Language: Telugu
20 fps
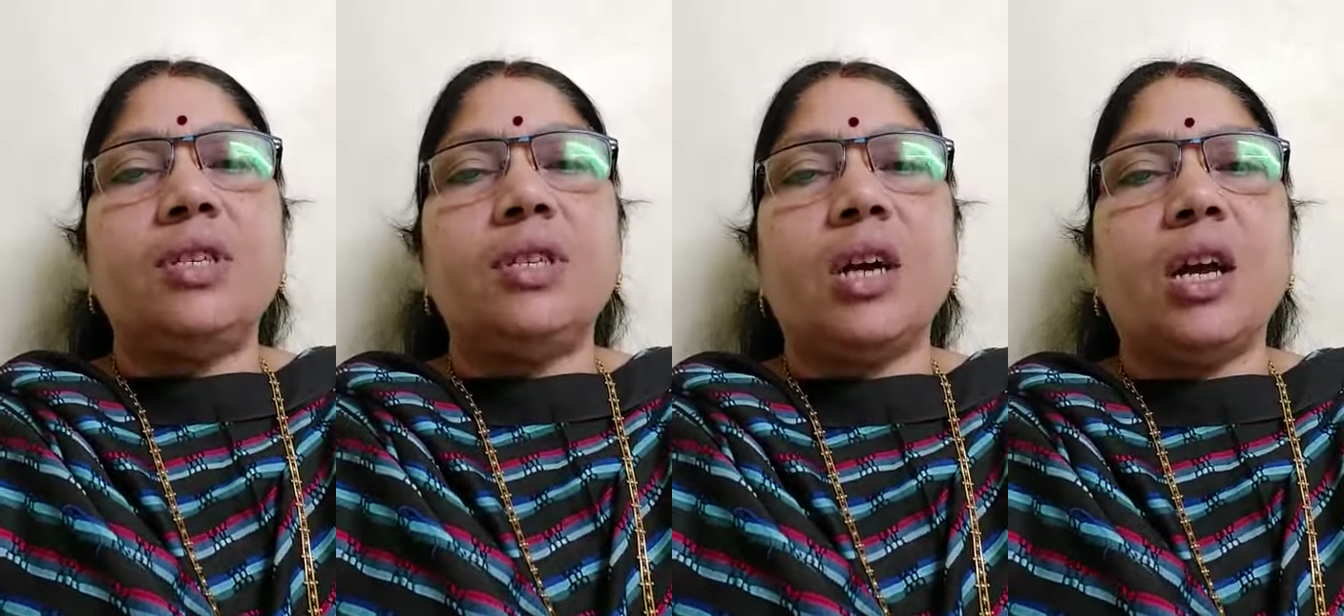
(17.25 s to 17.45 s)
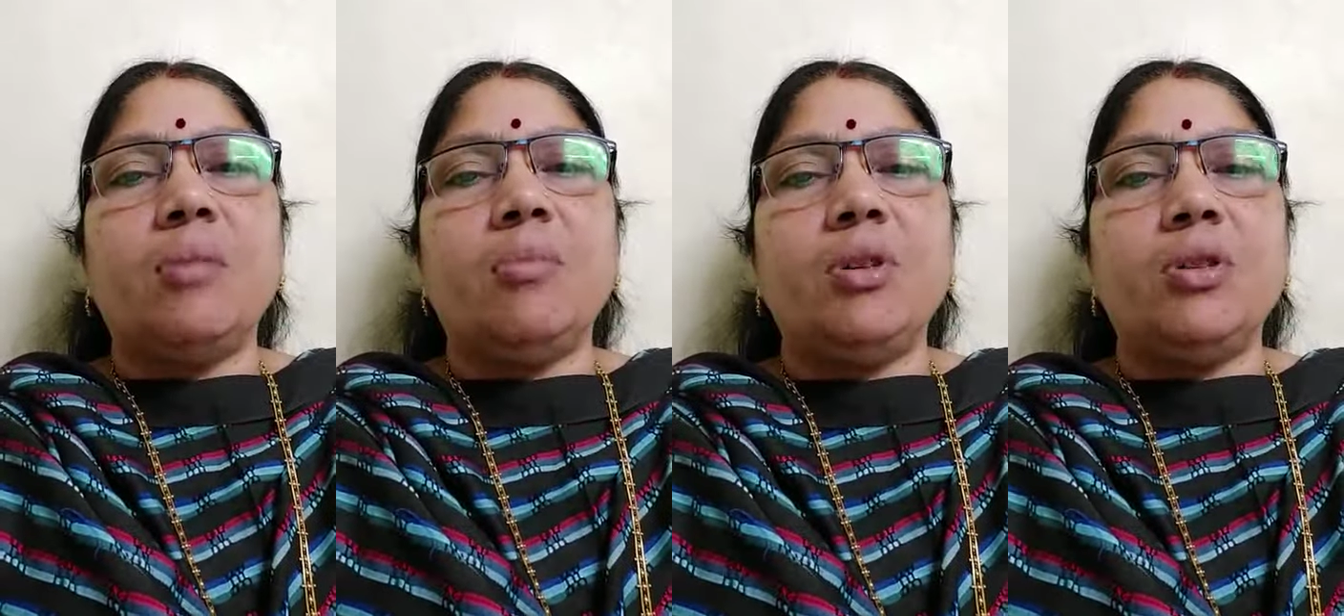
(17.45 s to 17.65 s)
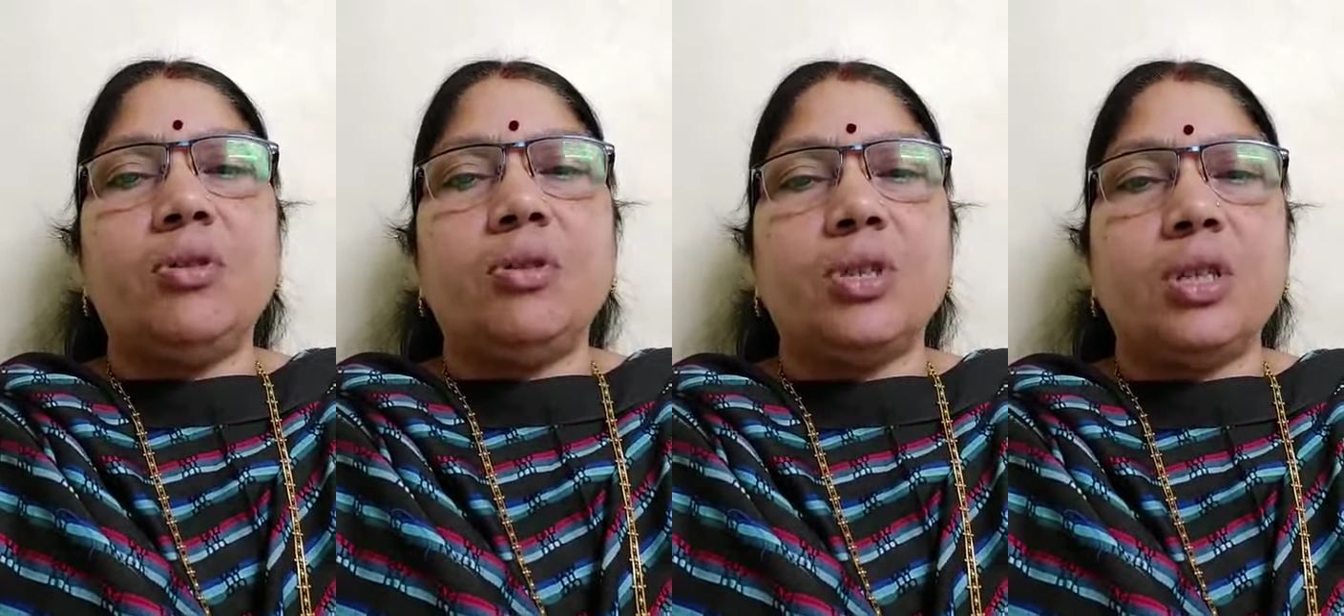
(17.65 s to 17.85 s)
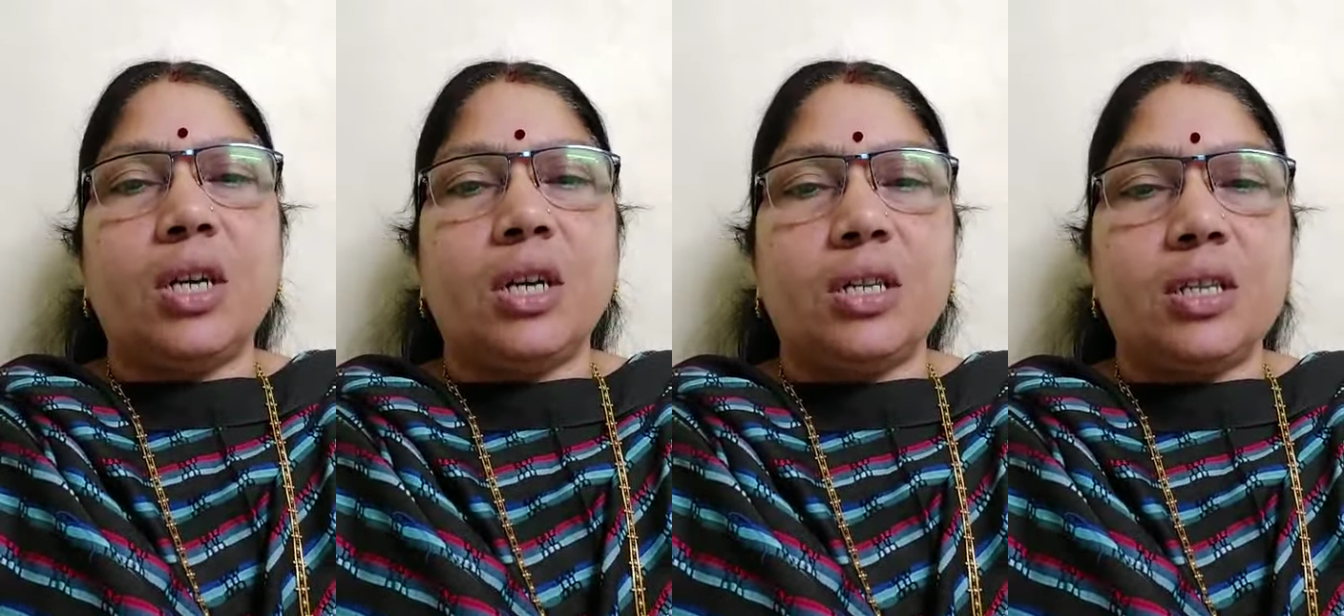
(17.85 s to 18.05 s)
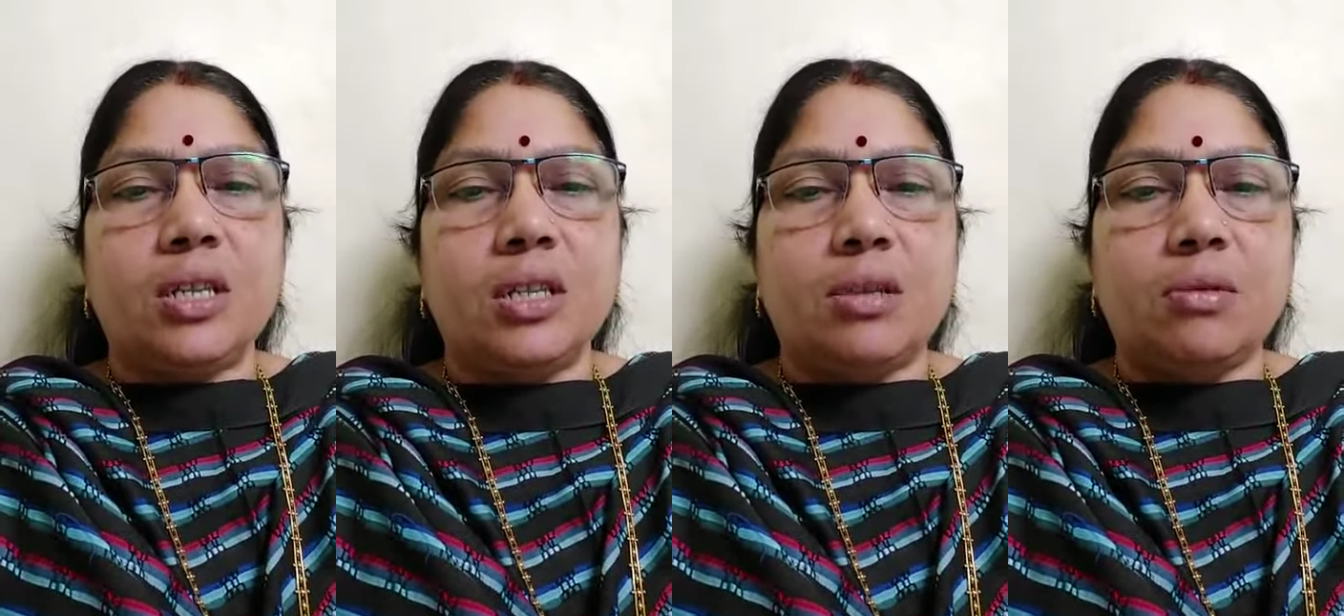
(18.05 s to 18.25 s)
విషయాలు మీతో
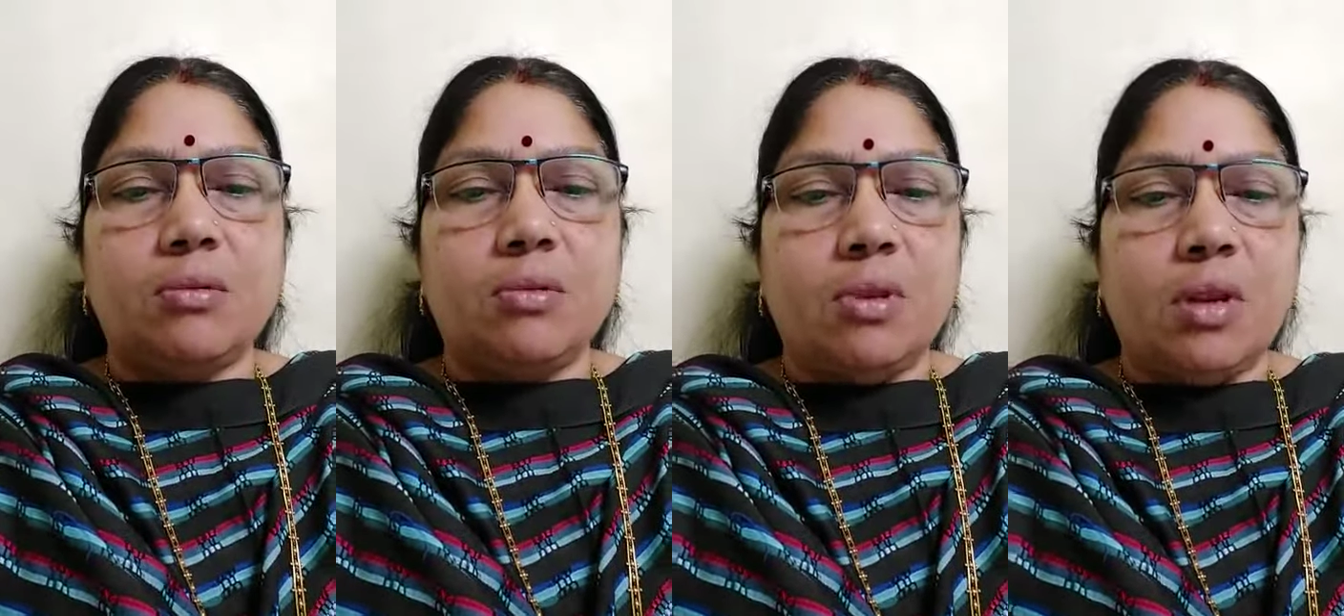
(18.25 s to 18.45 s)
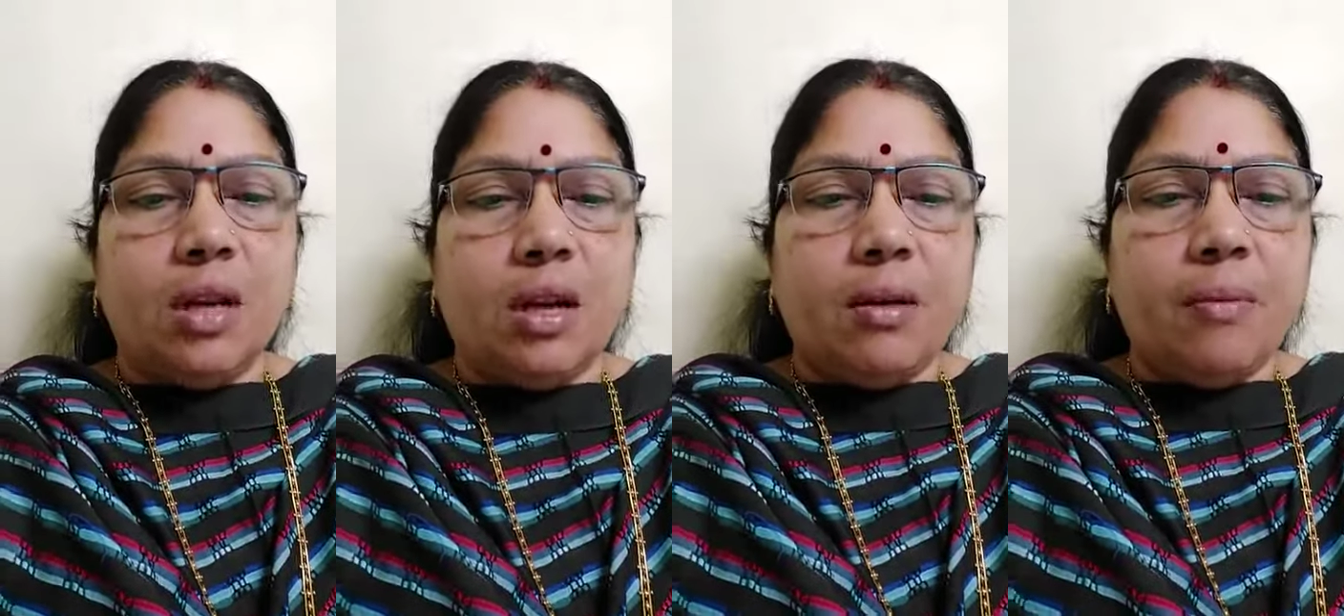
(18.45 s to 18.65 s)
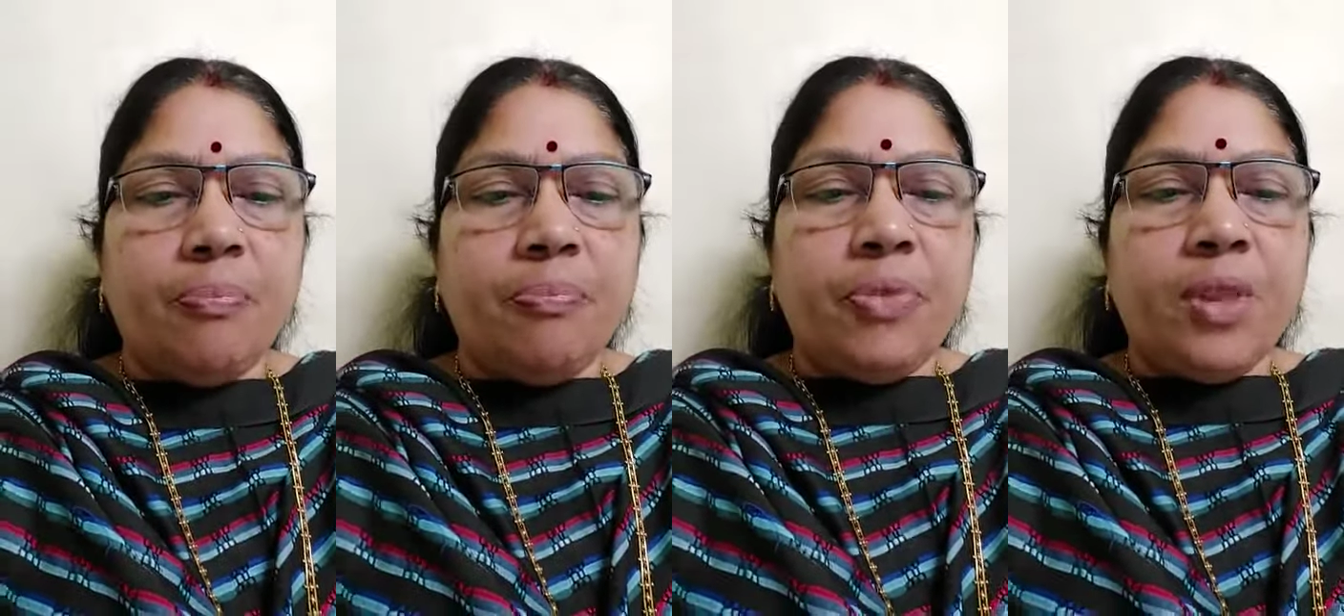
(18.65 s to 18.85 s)
షేర్ చేసుకుంటా